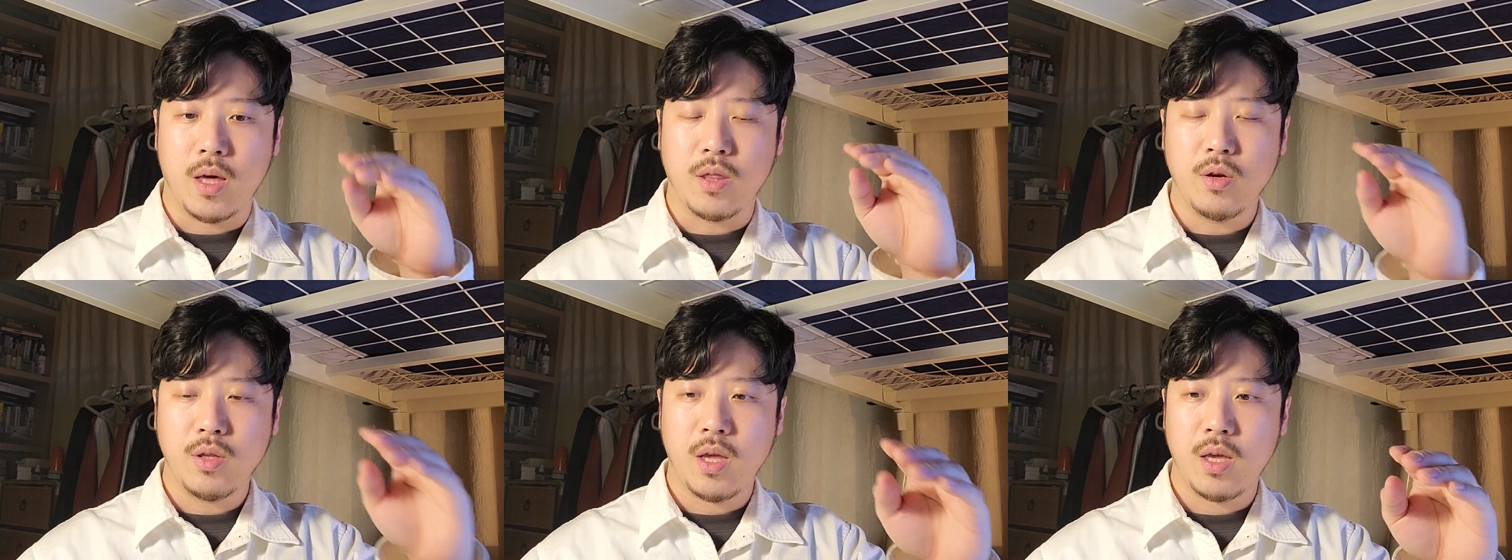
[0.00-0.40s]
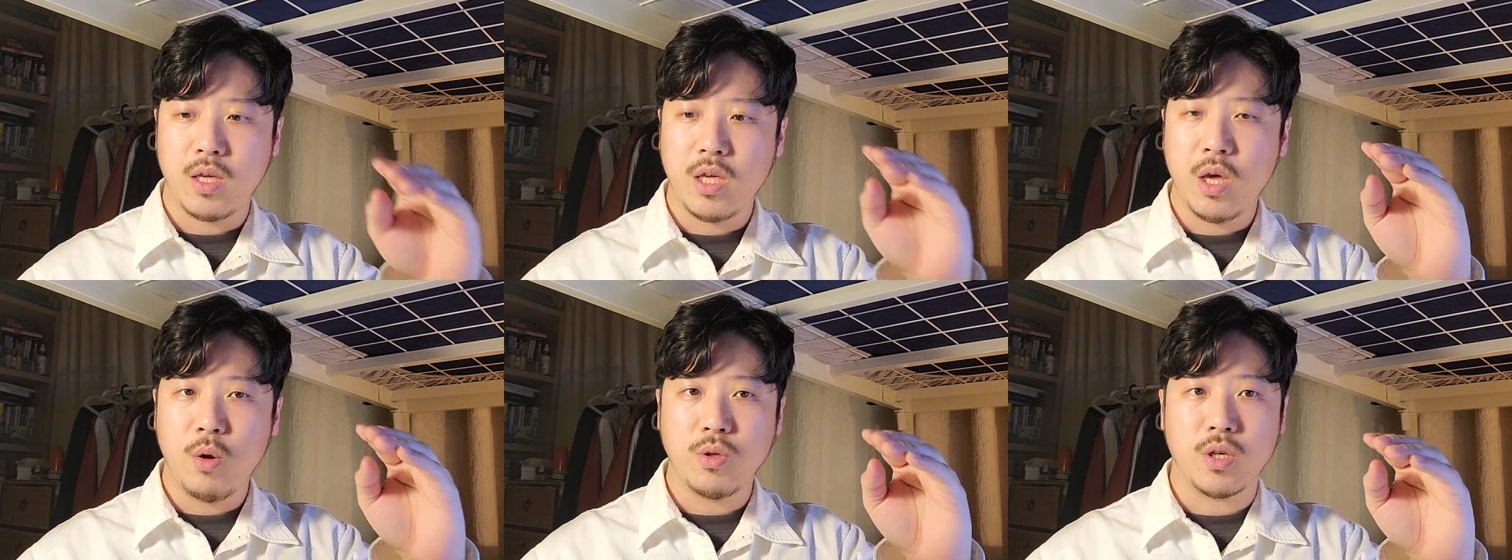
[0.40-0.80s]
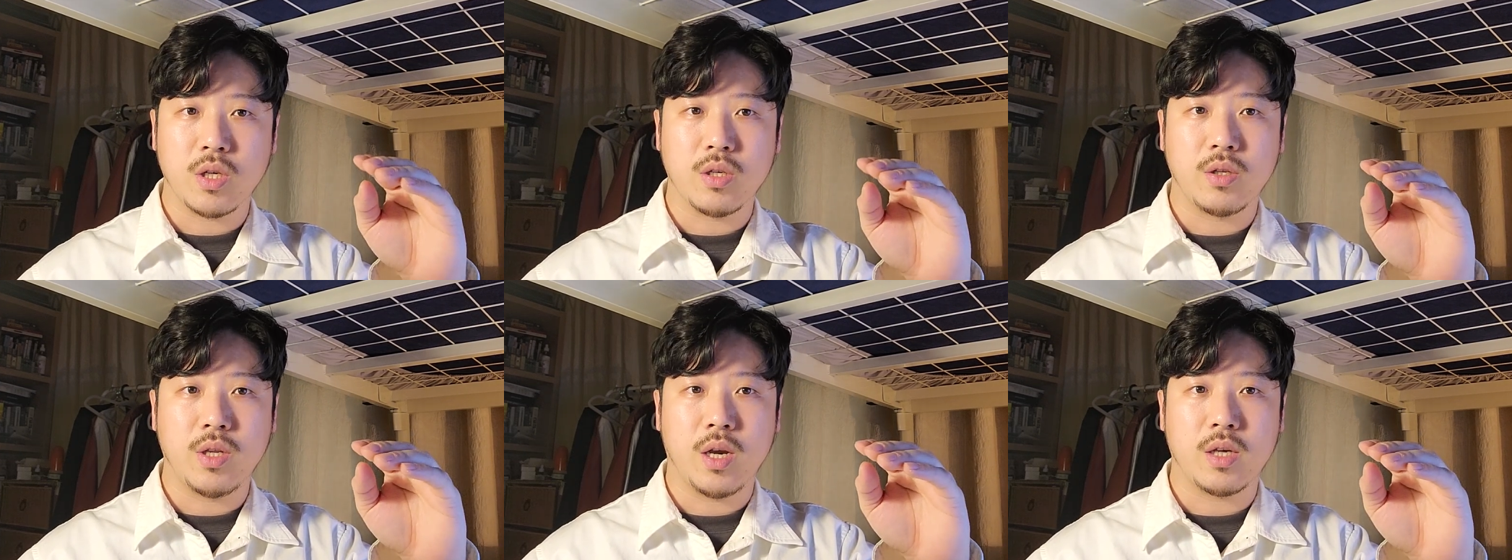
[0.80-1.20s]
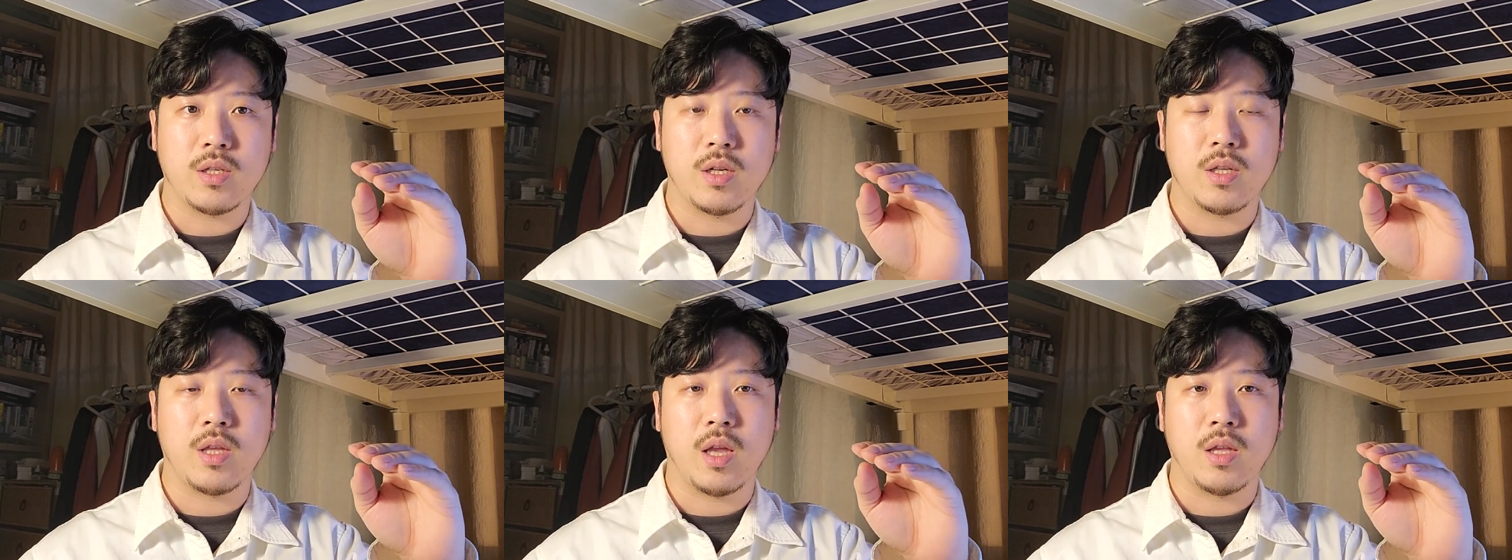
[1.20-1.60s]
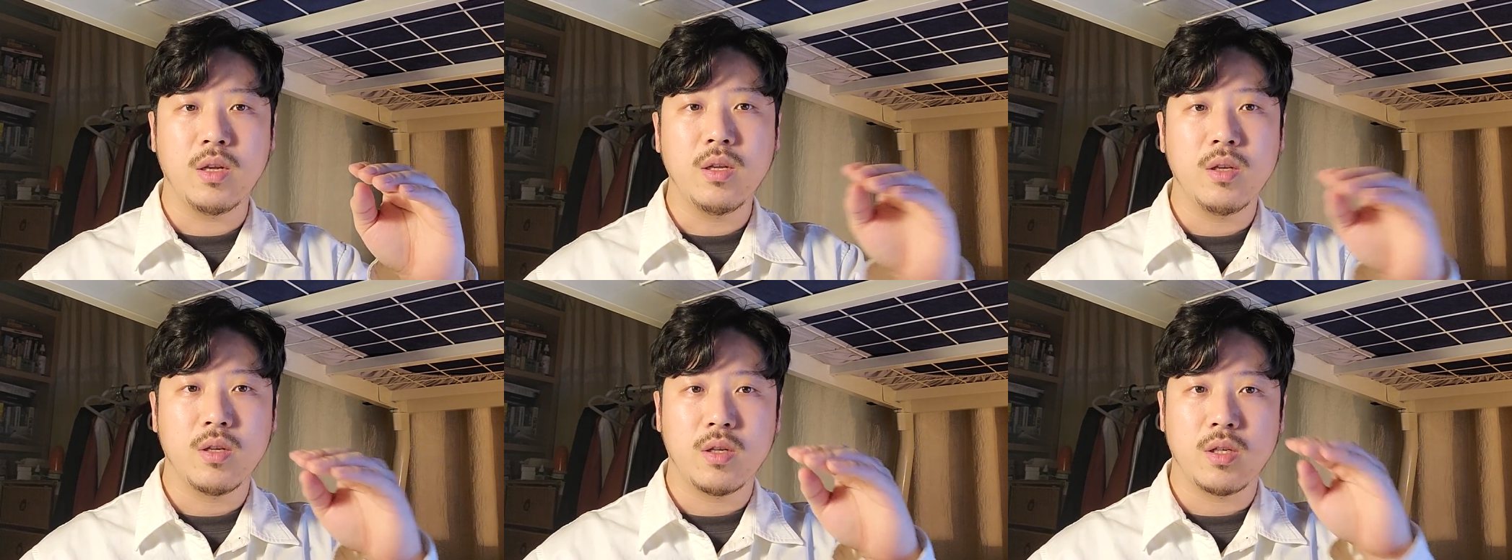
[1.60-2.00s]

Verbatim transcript: 예전에 2개월 전에 선택했을 때는